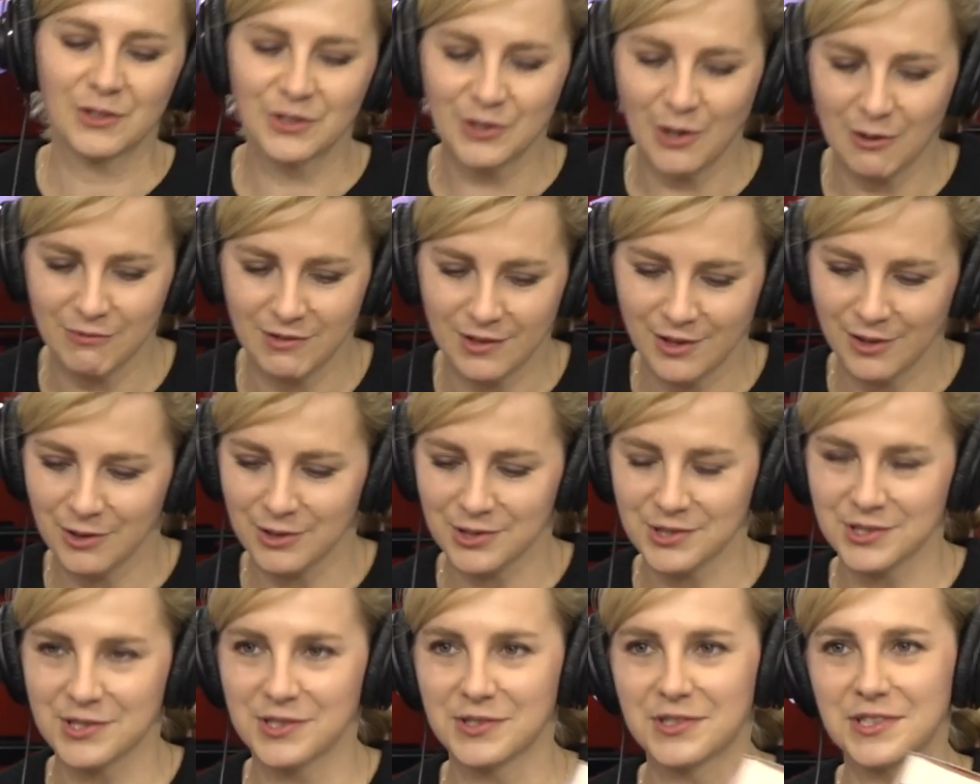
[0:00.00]
Wyjątkowy
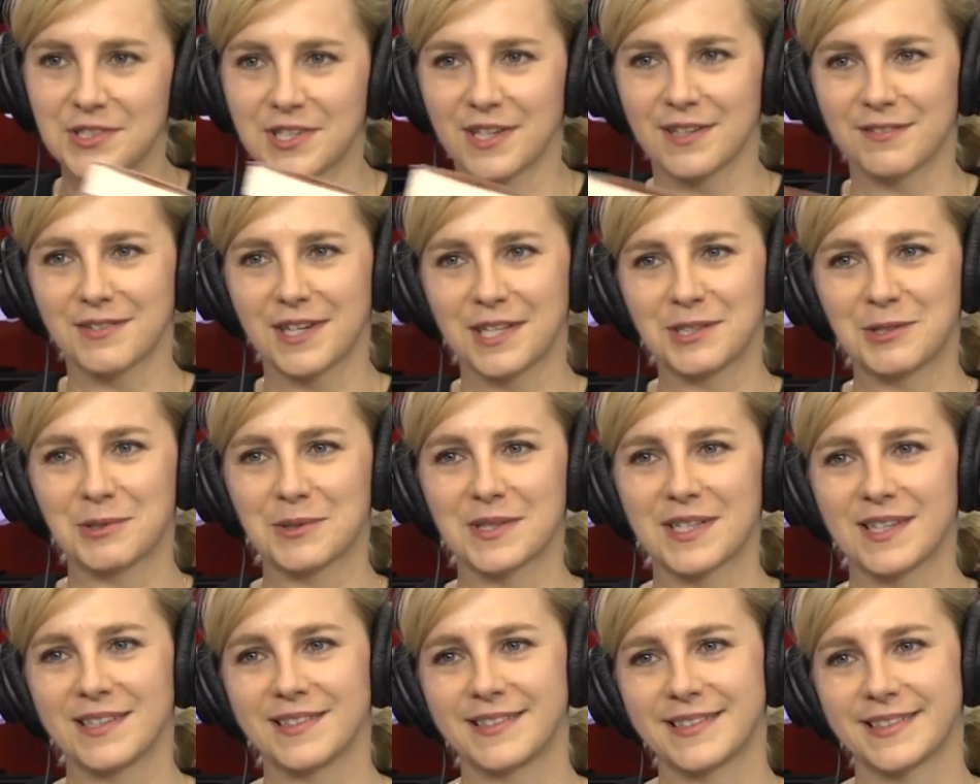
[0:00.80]
gość dzisiaj w
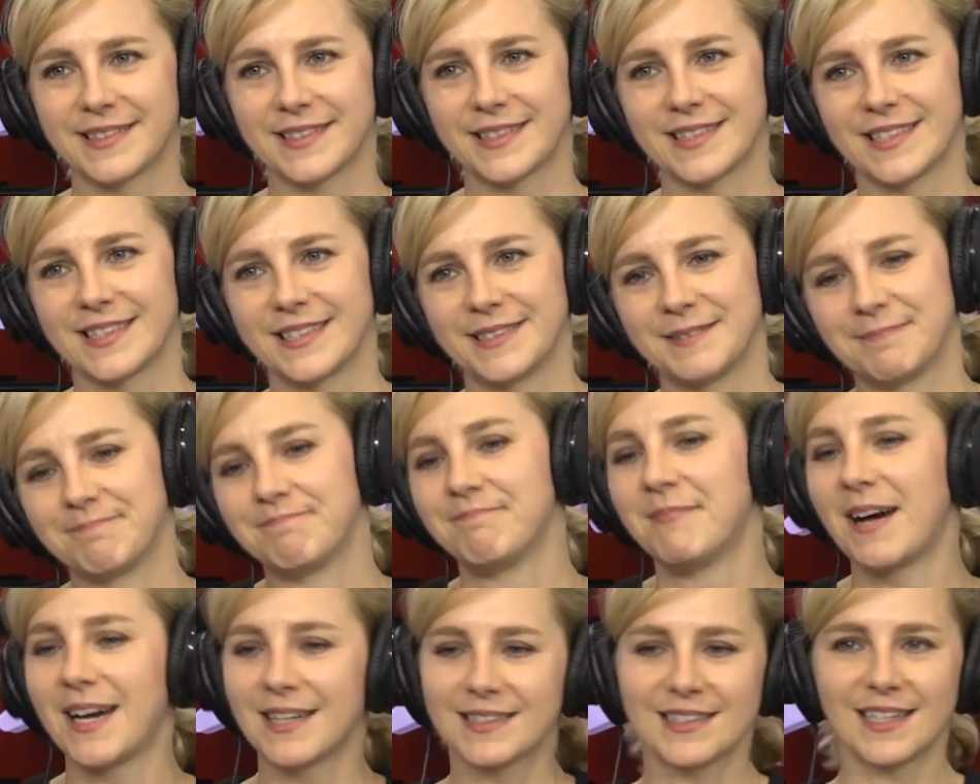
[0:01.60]
Radiu Z, e,
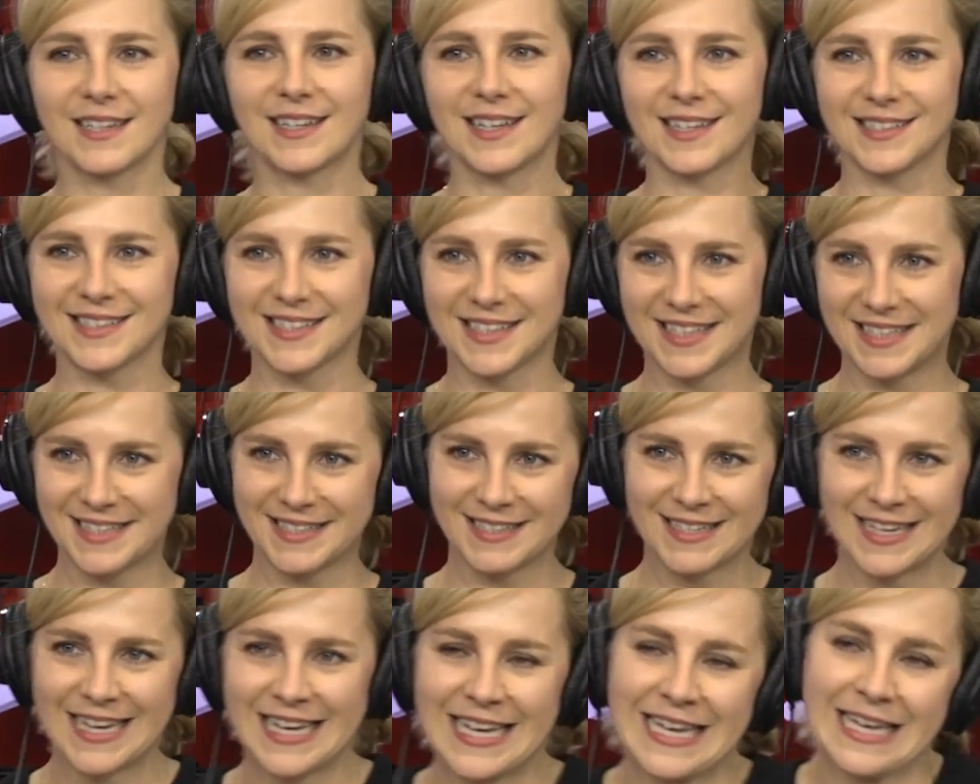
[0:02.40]
Magda
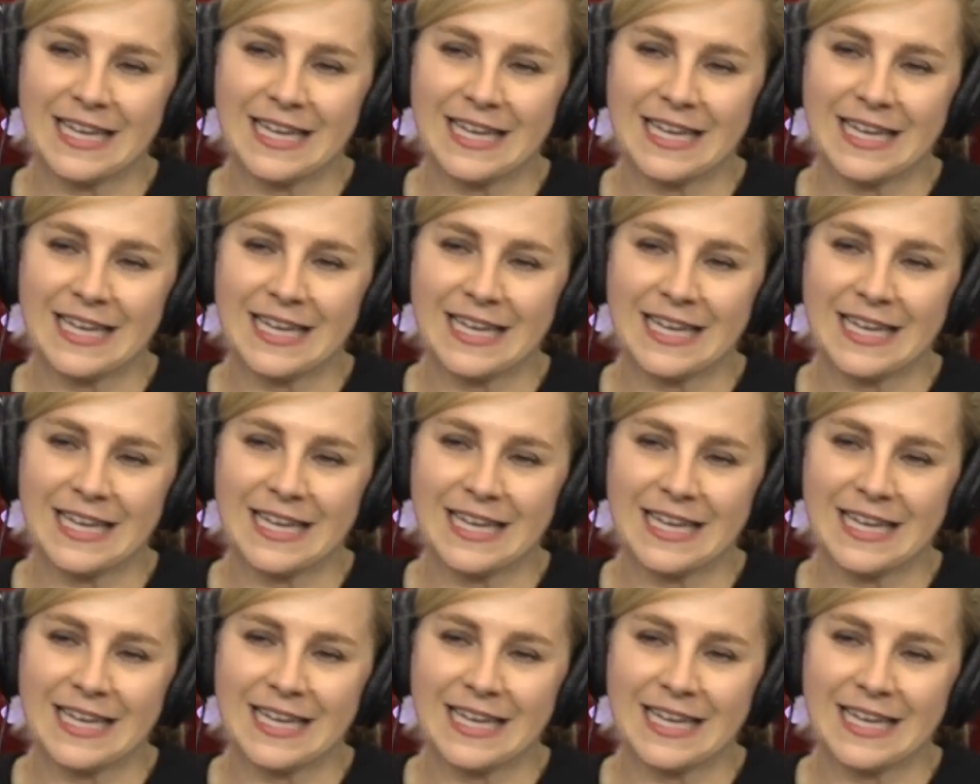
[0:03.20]
Gessler.